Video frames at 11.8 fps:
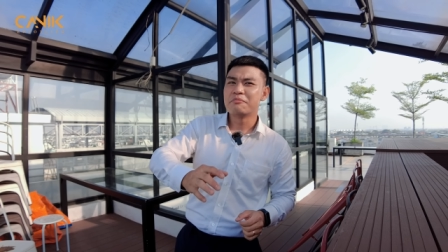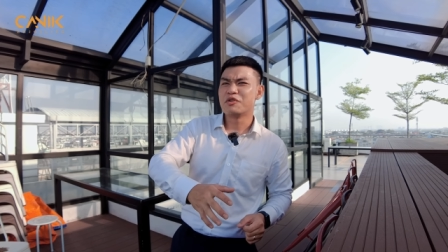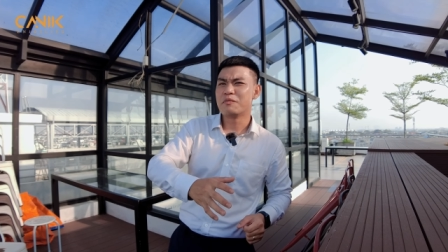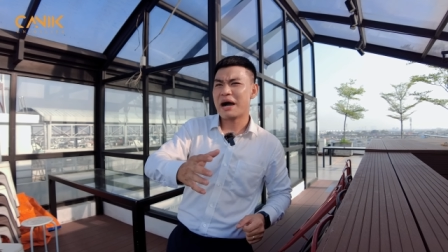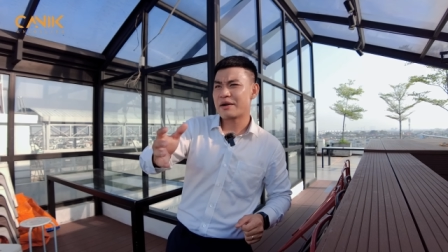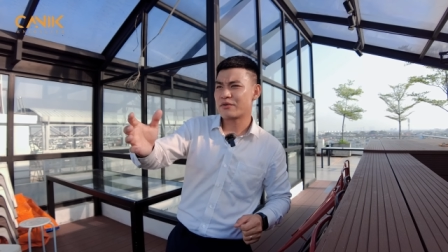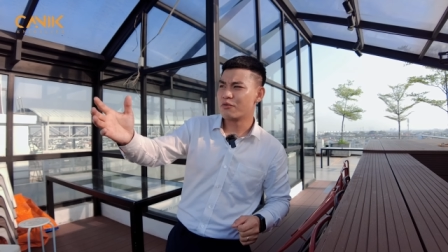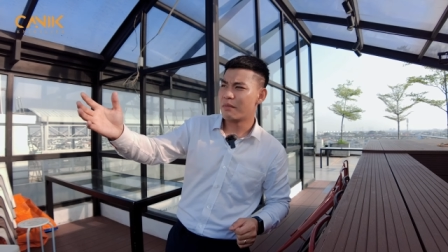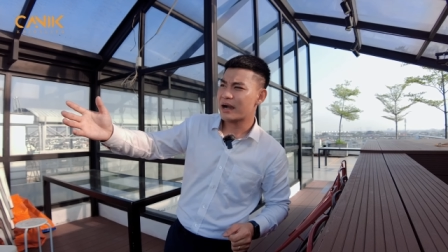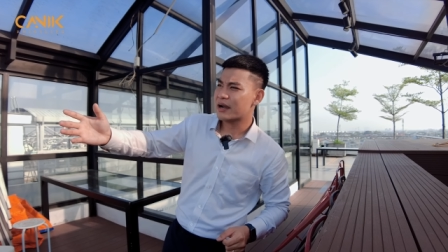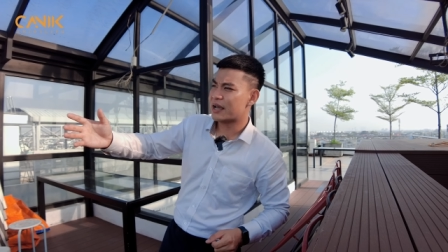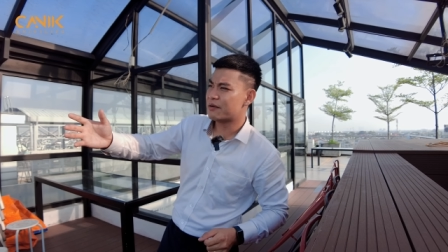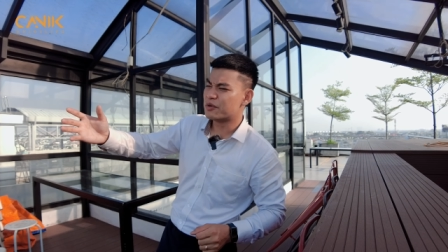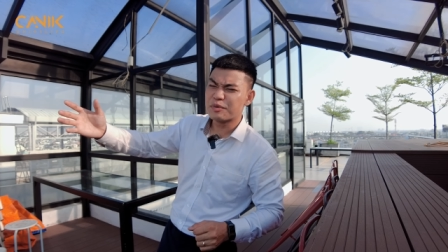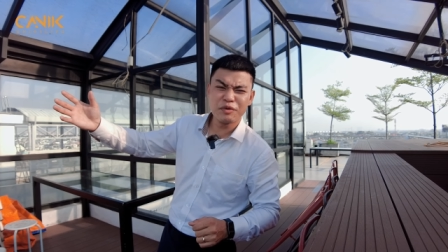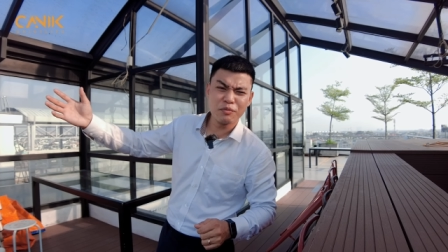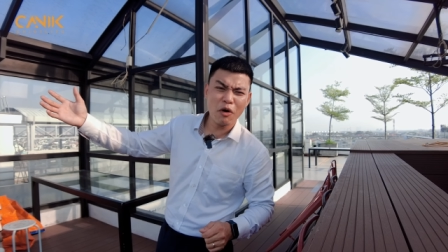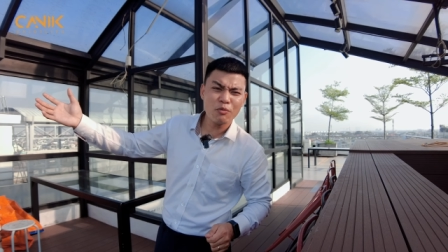13 Pro Max hay là
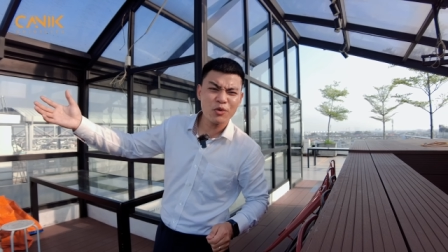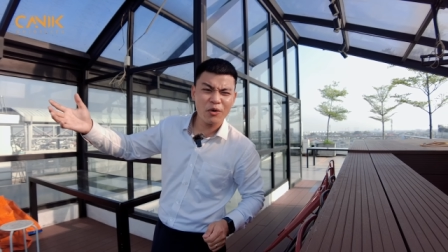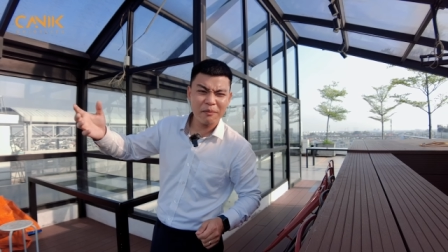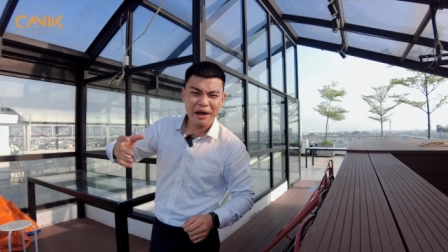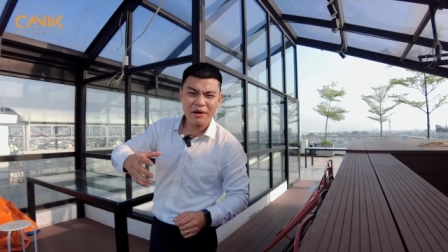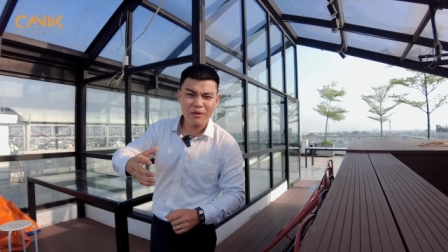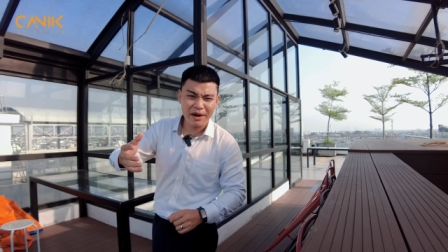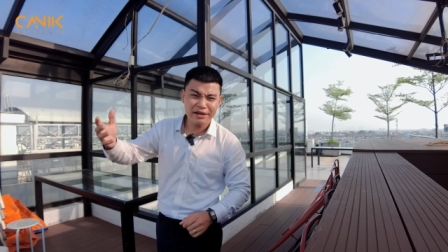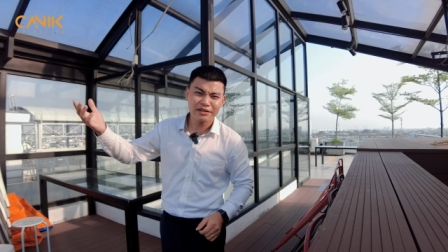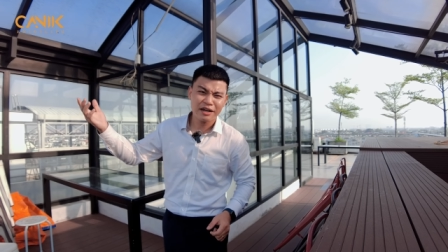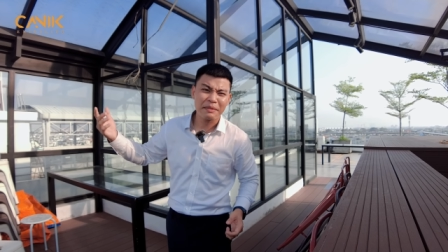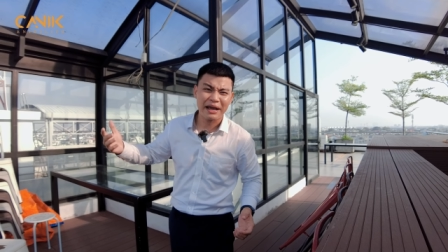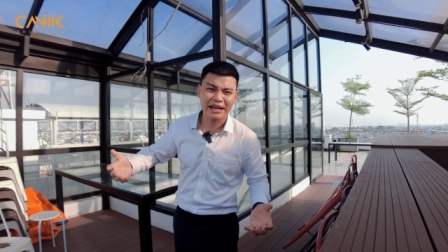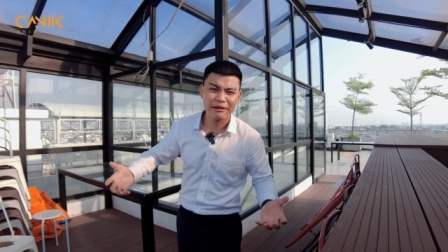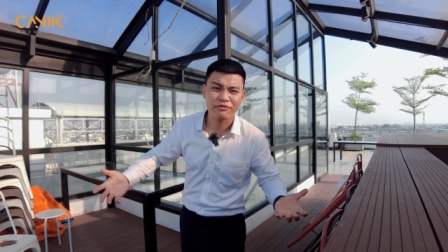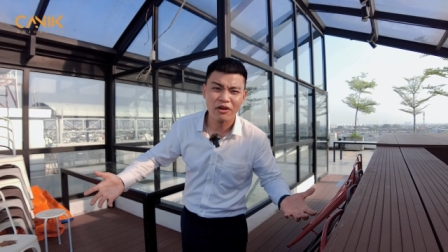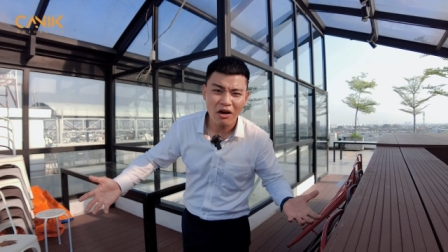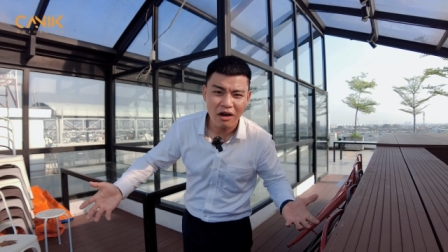14 Pro Max ngoài đường các bạn làm
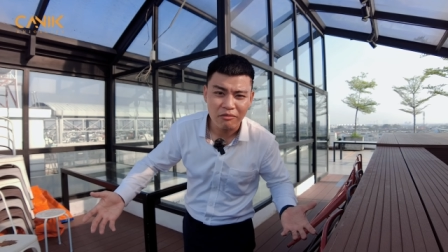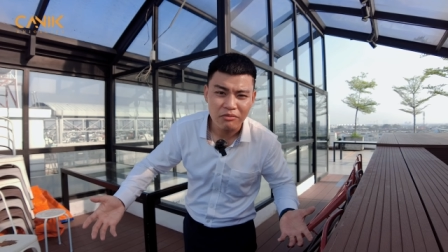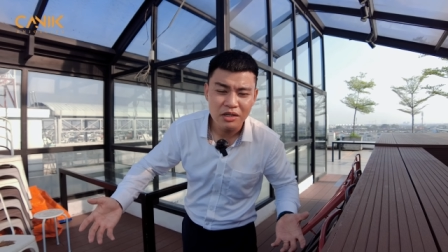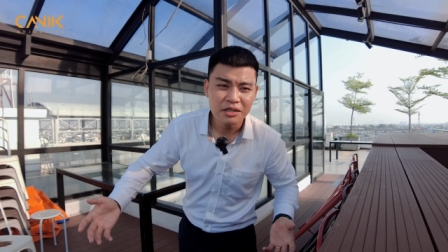vlog không